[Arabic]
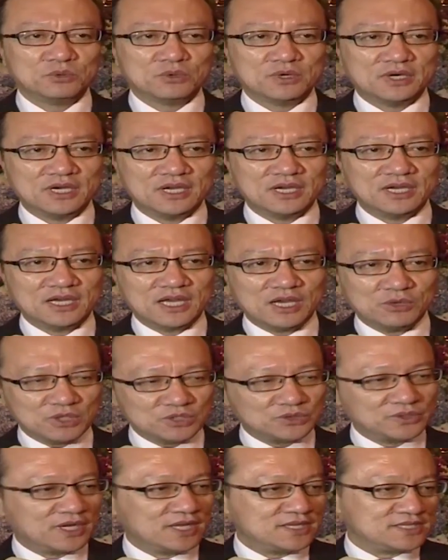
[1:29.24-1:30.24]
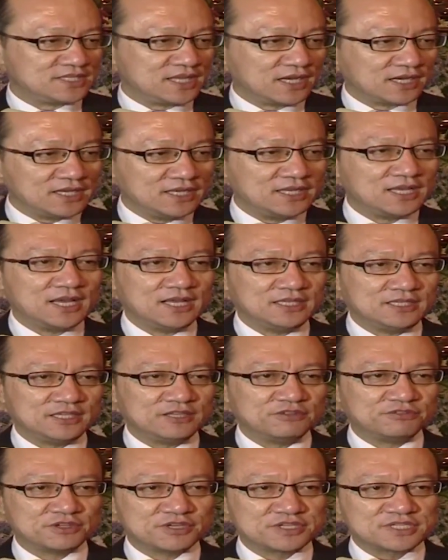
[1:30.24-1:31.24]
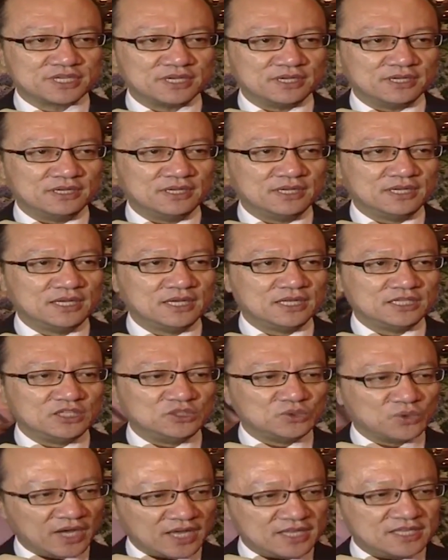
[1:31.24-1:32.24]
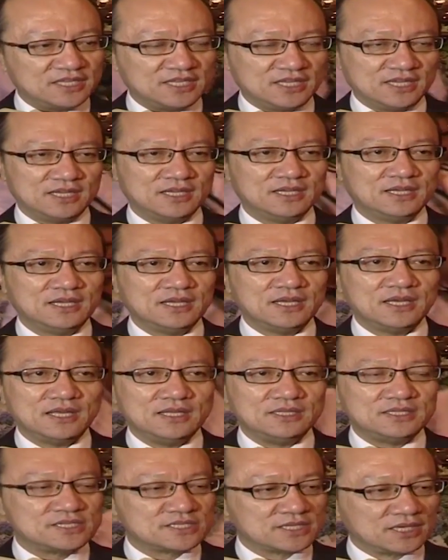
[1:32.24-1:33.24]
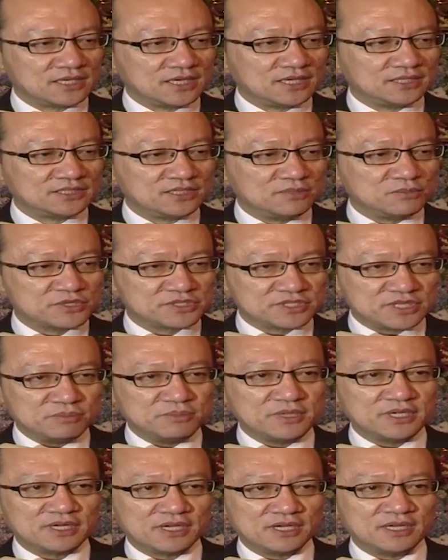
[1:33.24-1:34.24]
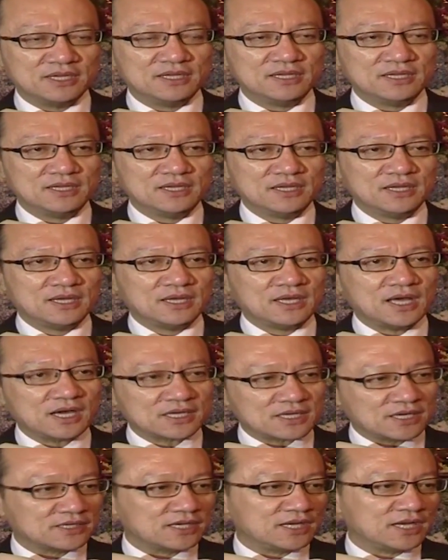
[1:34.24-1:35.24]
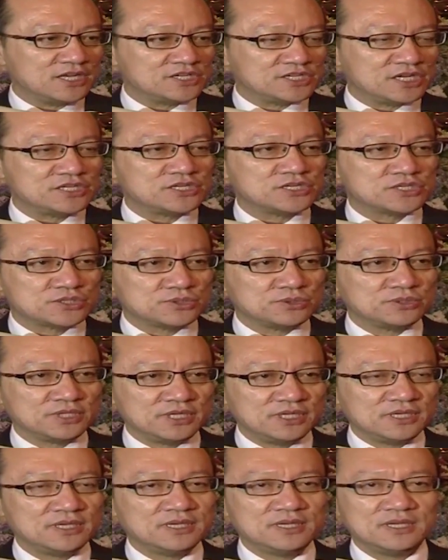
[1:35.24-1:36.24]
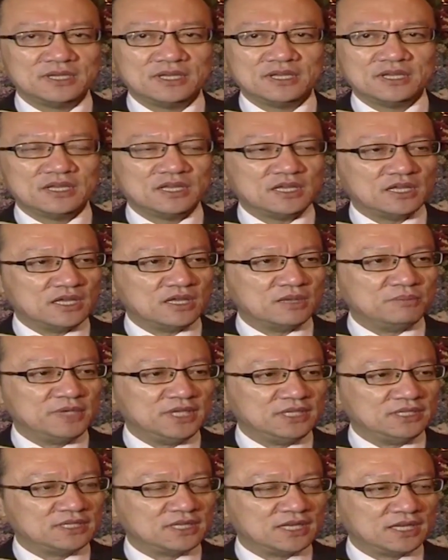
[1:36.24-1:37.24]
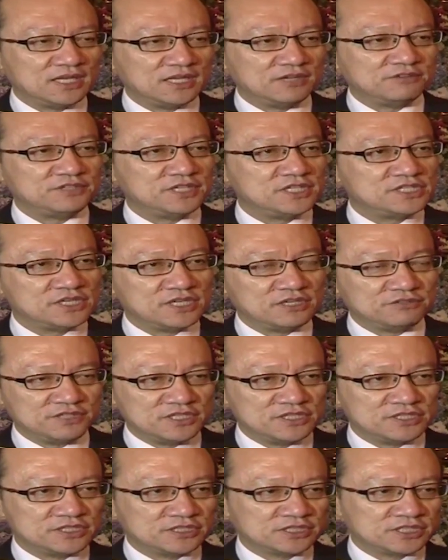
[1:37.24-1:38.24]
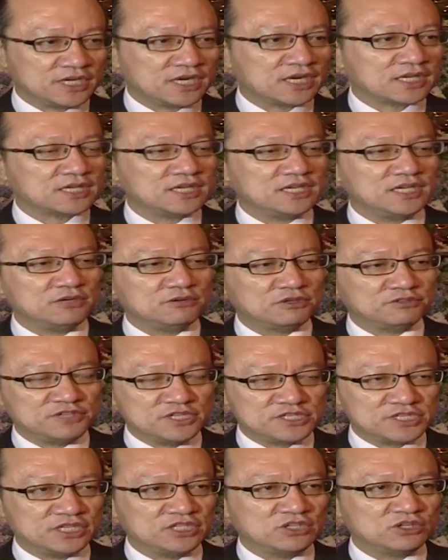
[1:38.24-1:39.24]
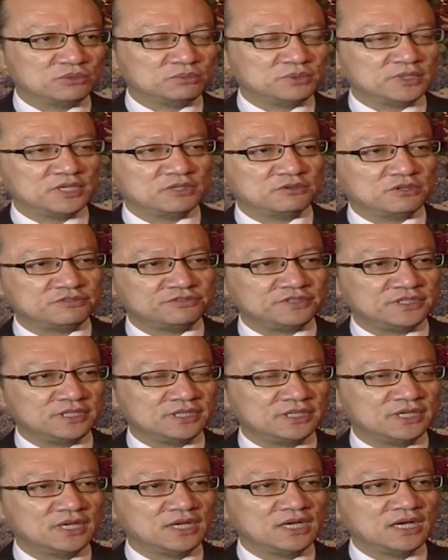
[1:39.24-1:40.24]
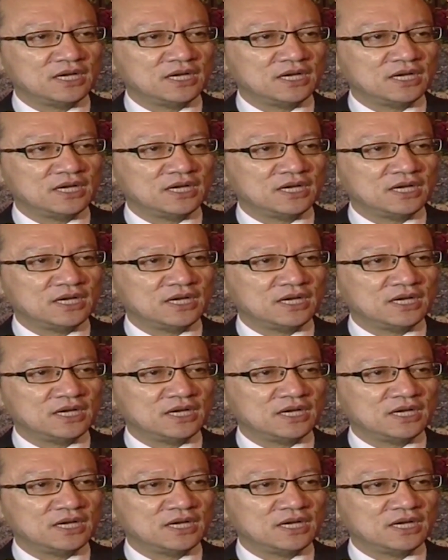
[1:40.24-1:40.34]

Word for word: وأود أن أستغل هذه الفرصة لنهنئ انتصارات مستمرة حققها الجيش السوري آه، من في في الشرق وفي جنوب وفي